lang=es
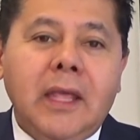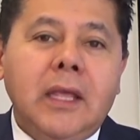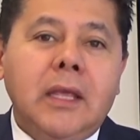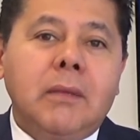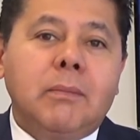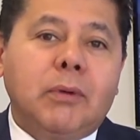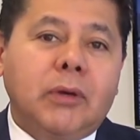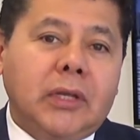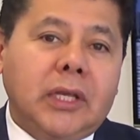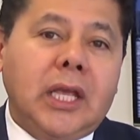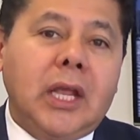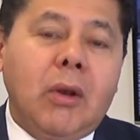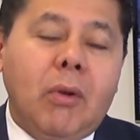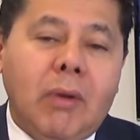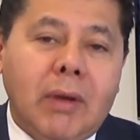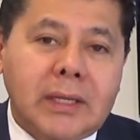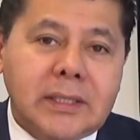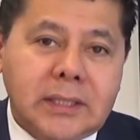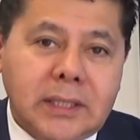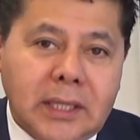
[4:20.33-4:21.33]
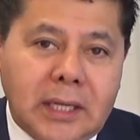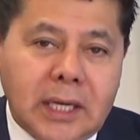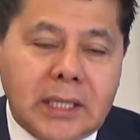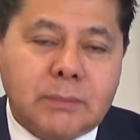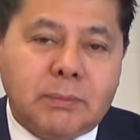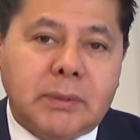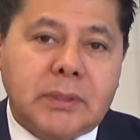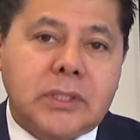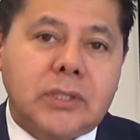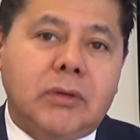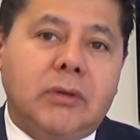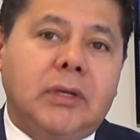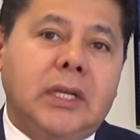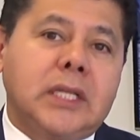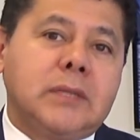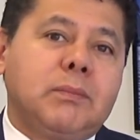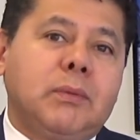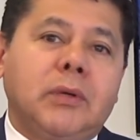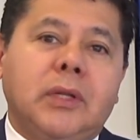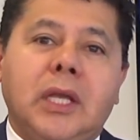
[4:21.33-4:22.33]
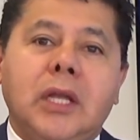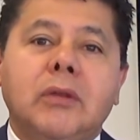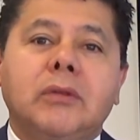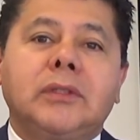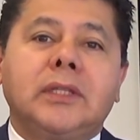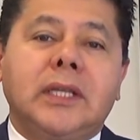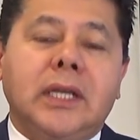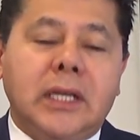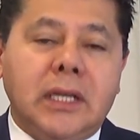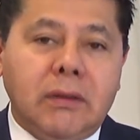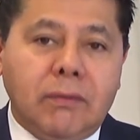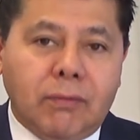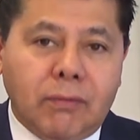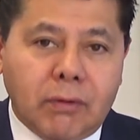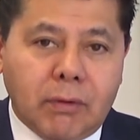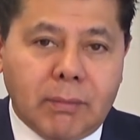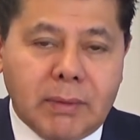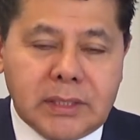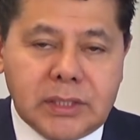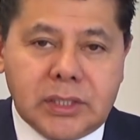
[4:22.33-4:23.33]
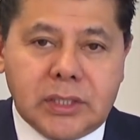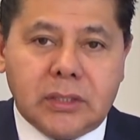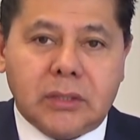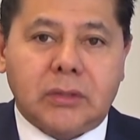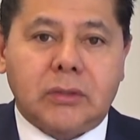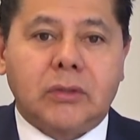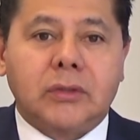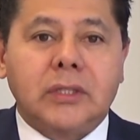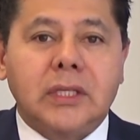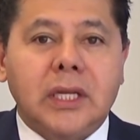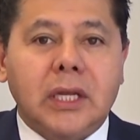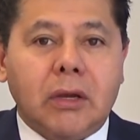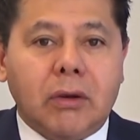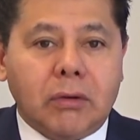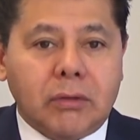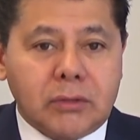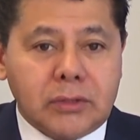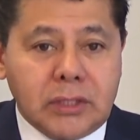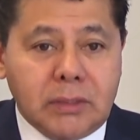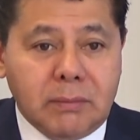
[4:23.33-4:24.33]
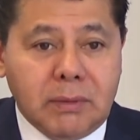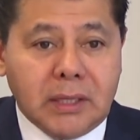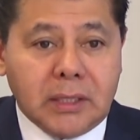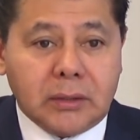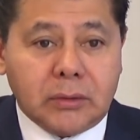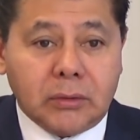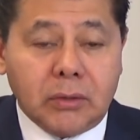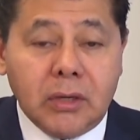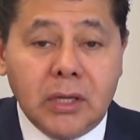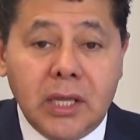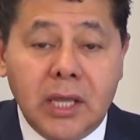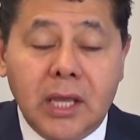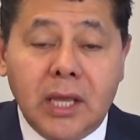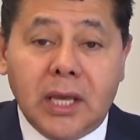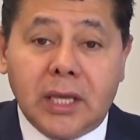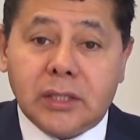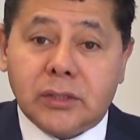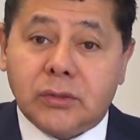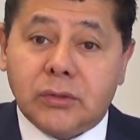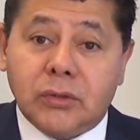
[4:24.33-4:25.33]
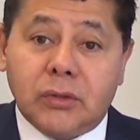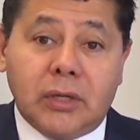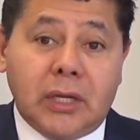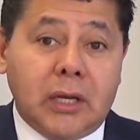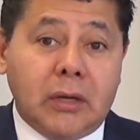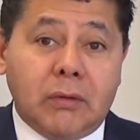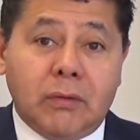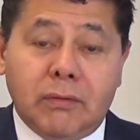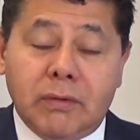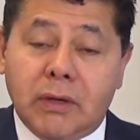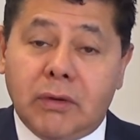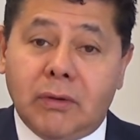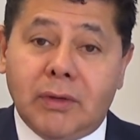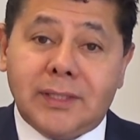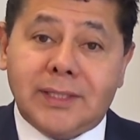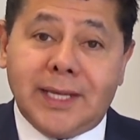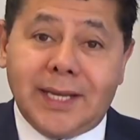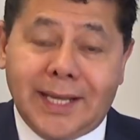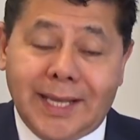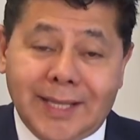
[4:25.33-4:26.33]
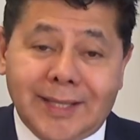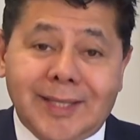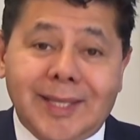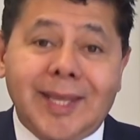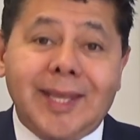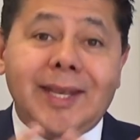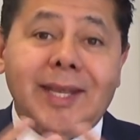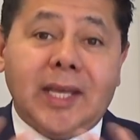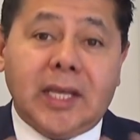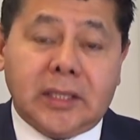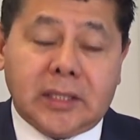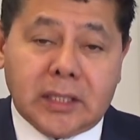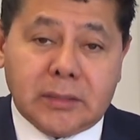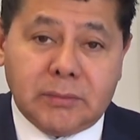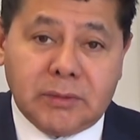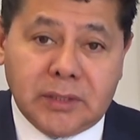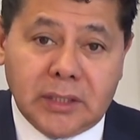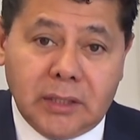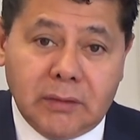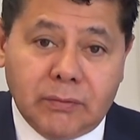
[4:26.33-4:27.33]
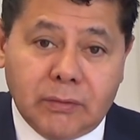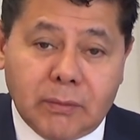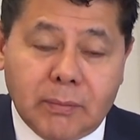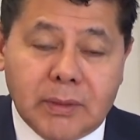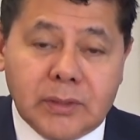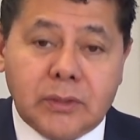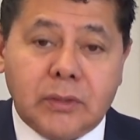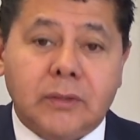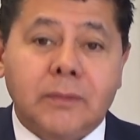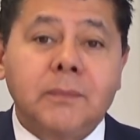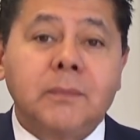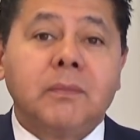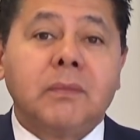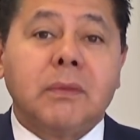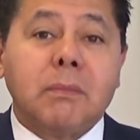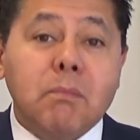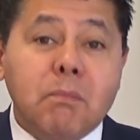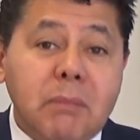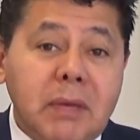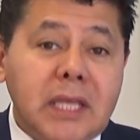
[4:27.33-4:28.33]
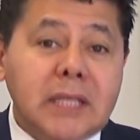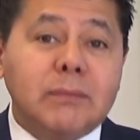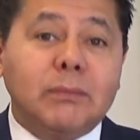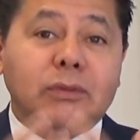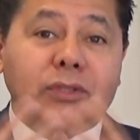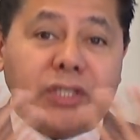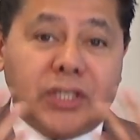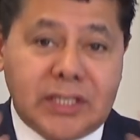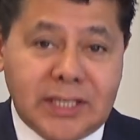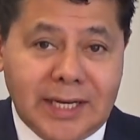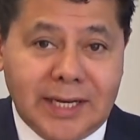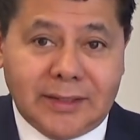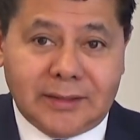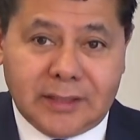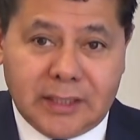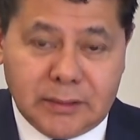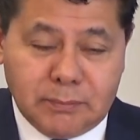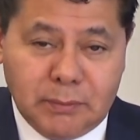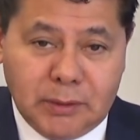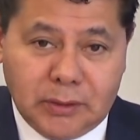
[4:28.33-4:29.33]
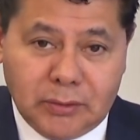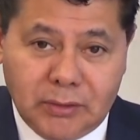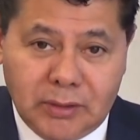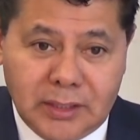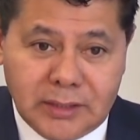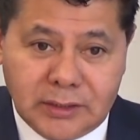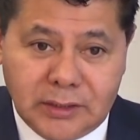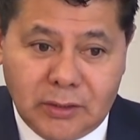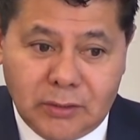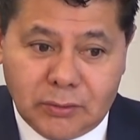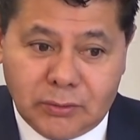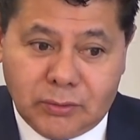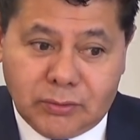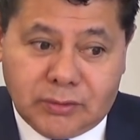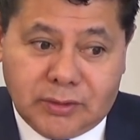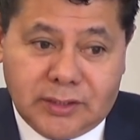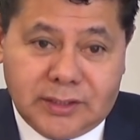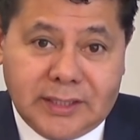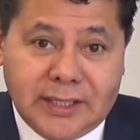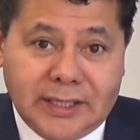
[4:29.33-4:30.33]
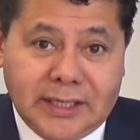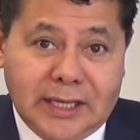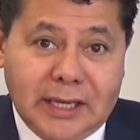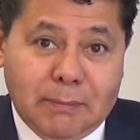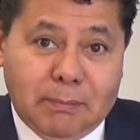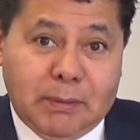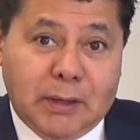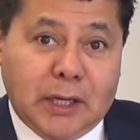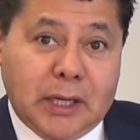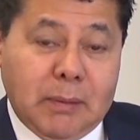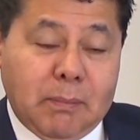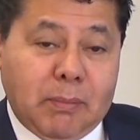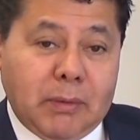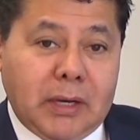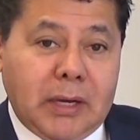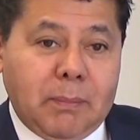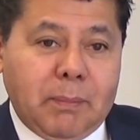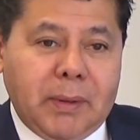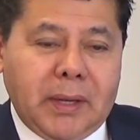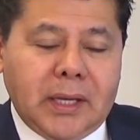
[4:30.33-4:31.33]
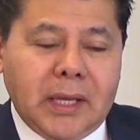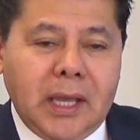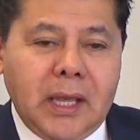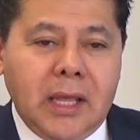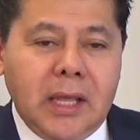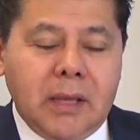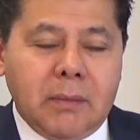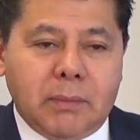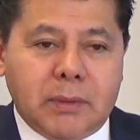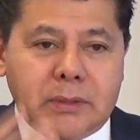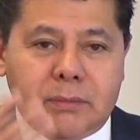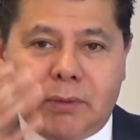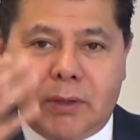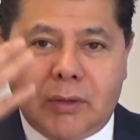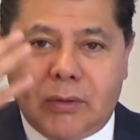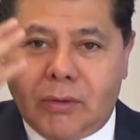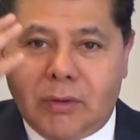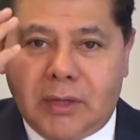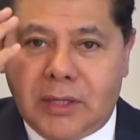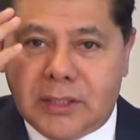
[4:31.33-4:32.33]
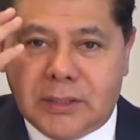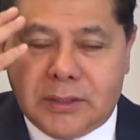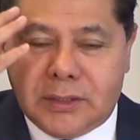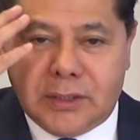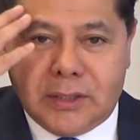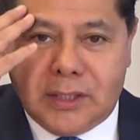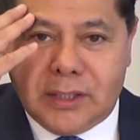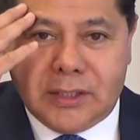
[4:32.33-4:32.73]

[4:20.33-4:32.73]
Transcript: ¿Por qué lo hacen las personas? ¿Por qué no tienen información, no tienen conocimiento. Eso el gobierno es el que tiene que transmitir la información. Mismo si ya la transmitió y les dijo, si usted está aquí, aplique por el PEC, pues bueno, es,